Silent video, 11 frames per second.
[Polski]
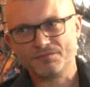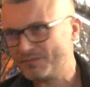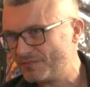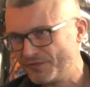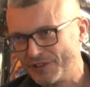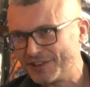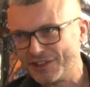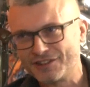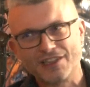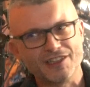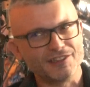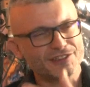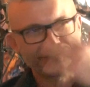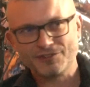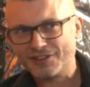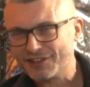wielkie
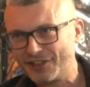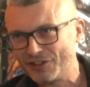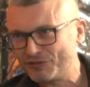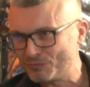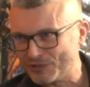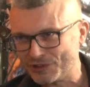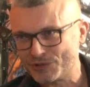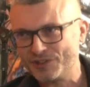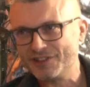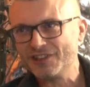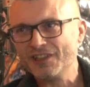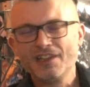talenty, wielkie umysły